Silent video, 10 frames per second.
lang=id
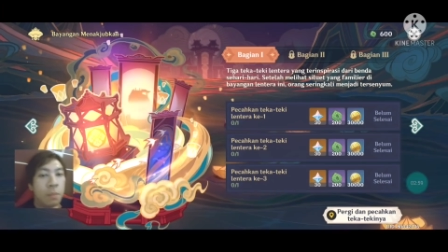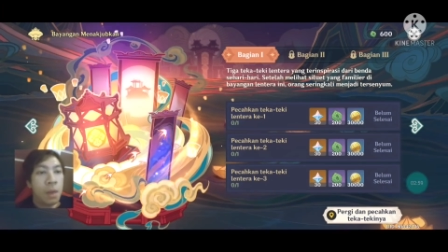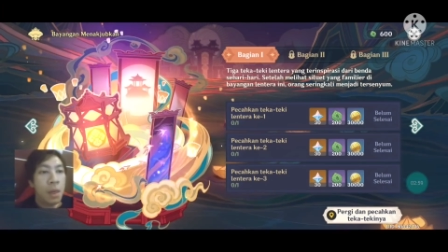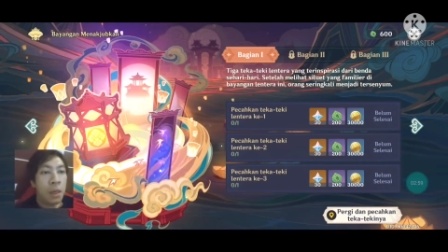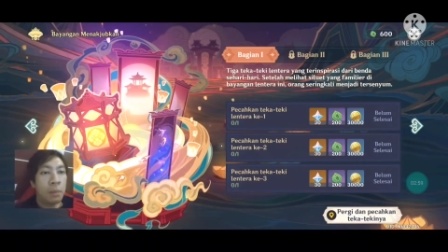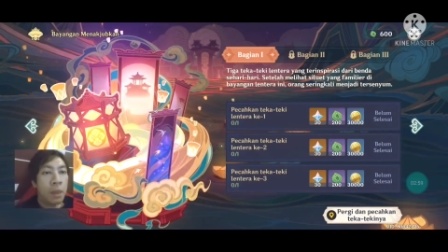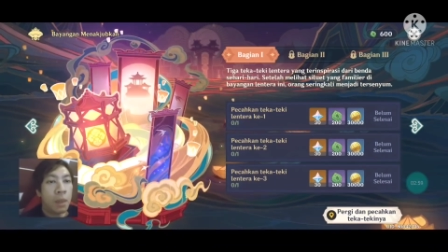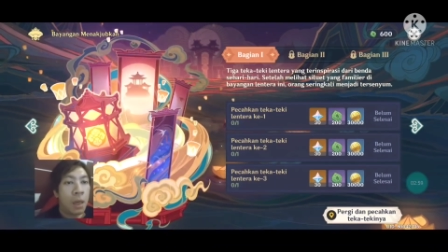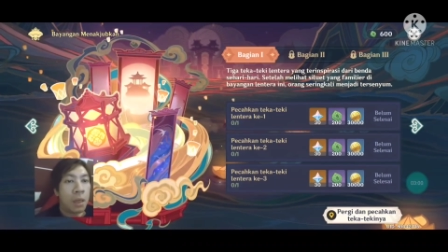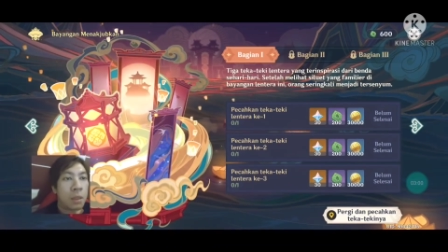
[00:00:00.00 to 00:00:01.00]
menak bayangan
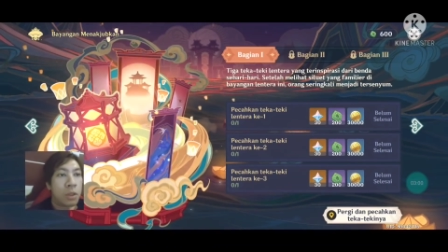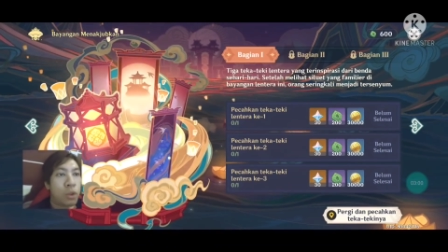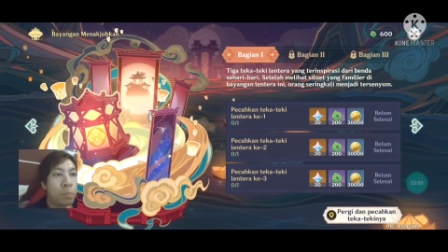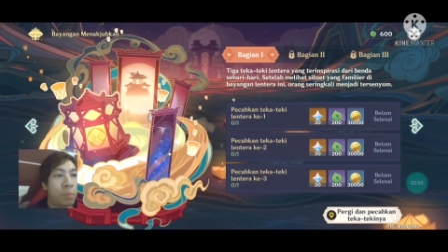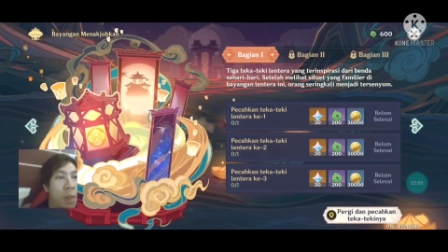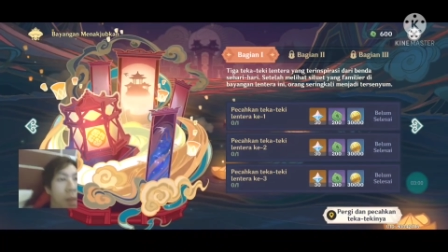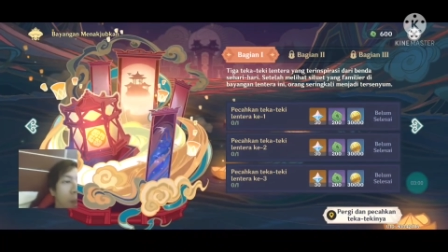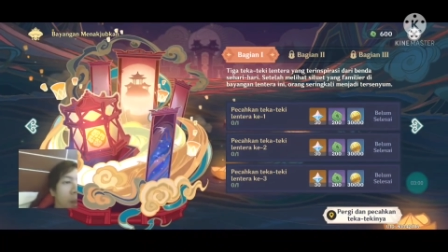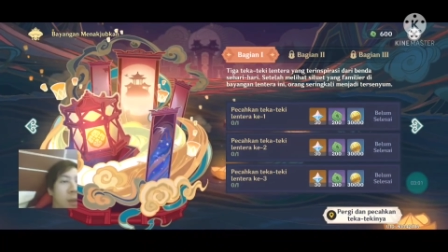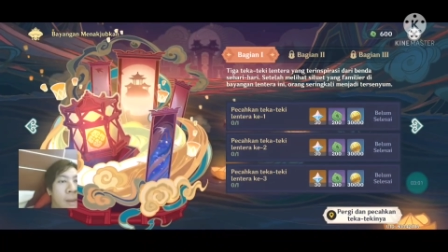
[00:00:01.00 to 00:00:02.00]

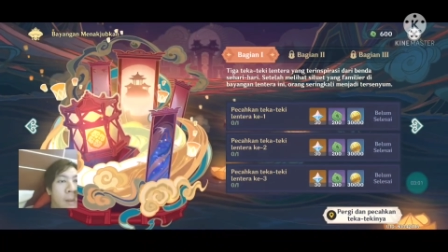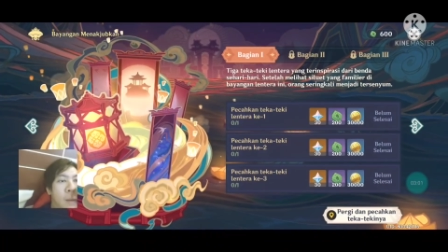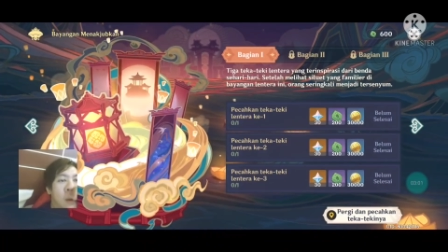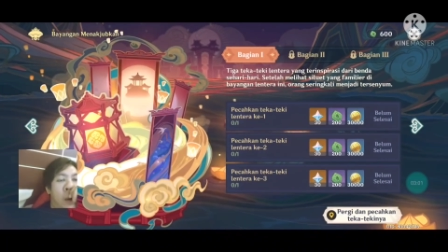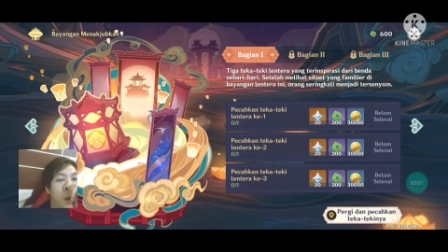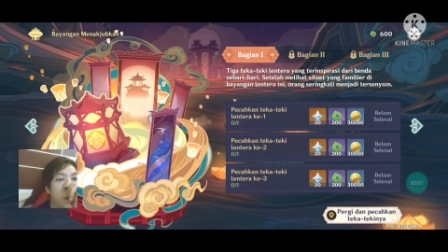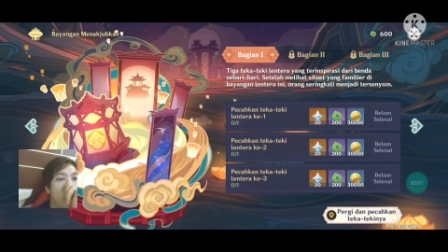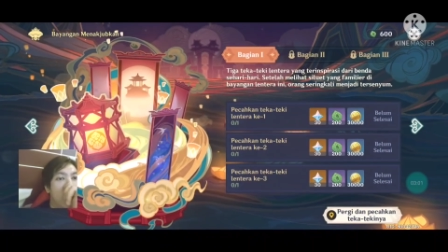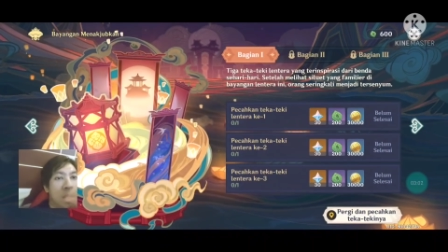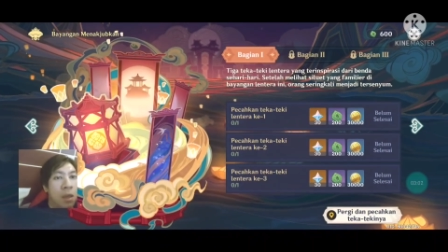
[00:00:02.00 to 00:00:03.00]
menakjubkan. Oh,
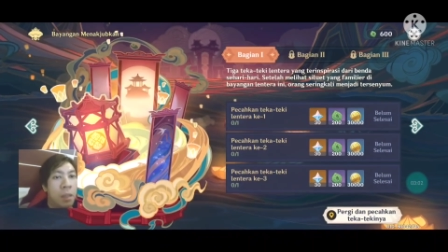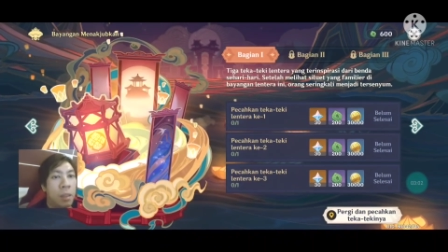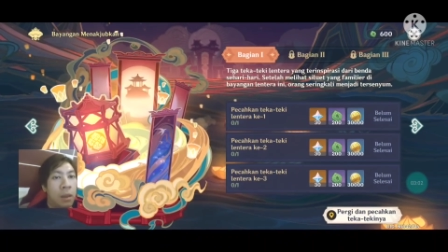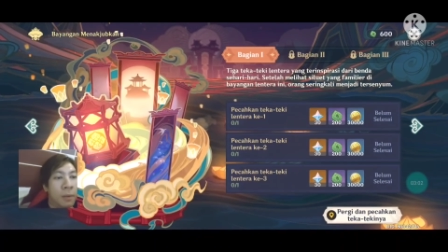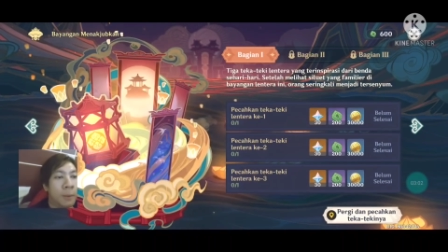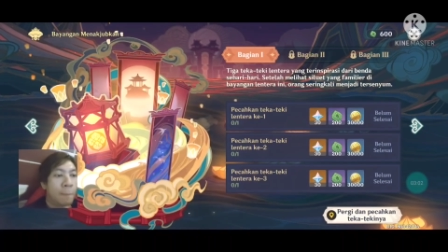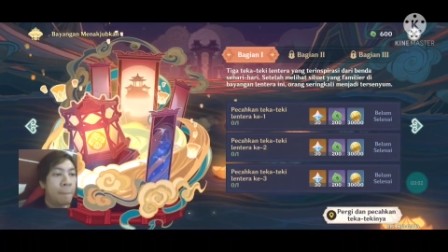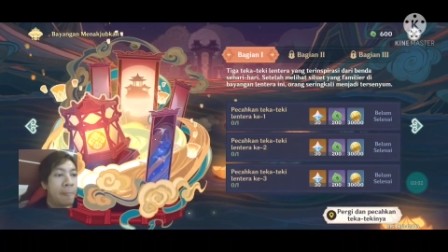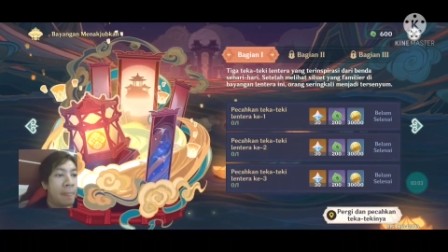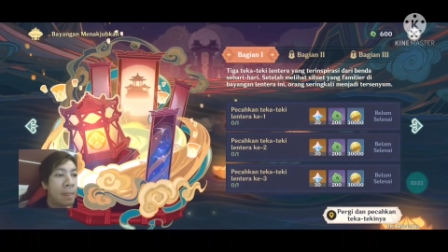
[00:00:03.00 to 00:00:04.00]
ini kalau nggak salah
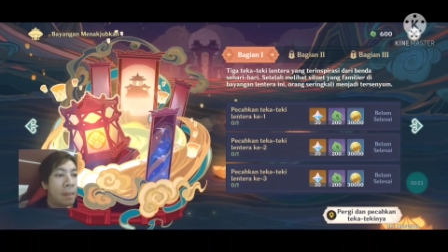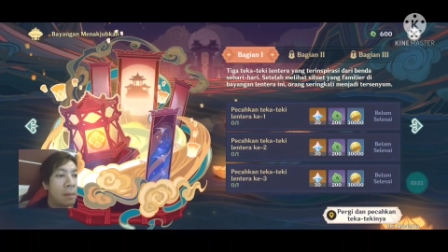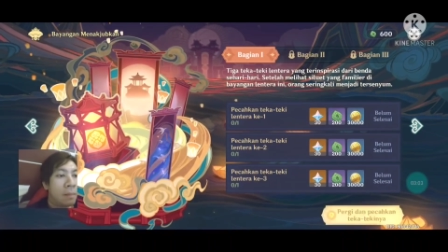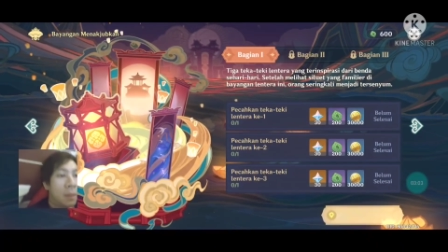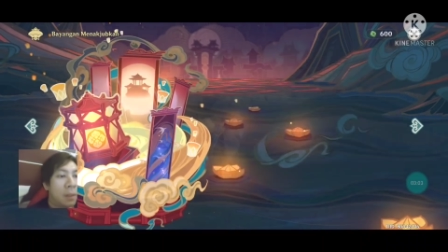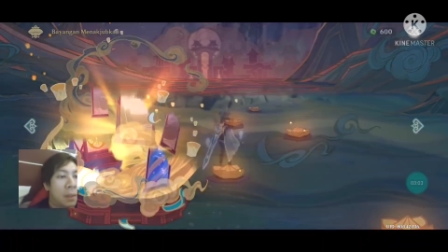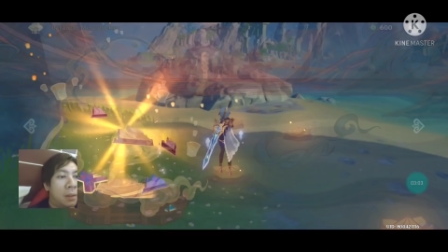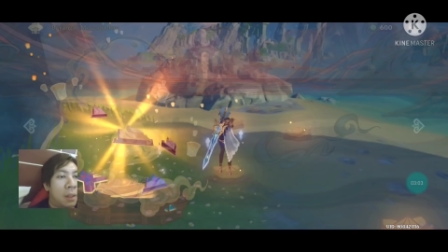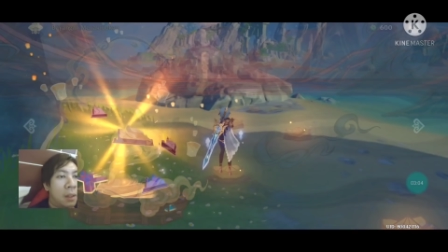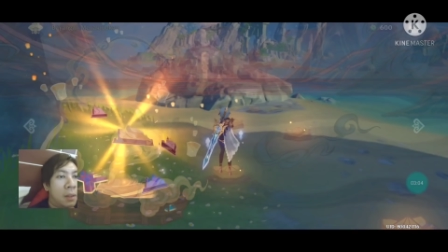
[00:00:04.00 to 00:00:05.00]
yang
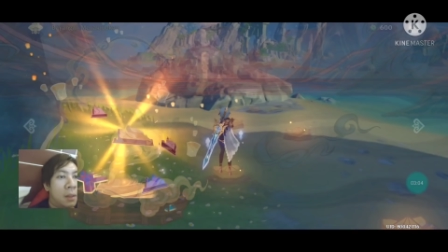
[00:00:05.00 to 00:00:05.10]
uh,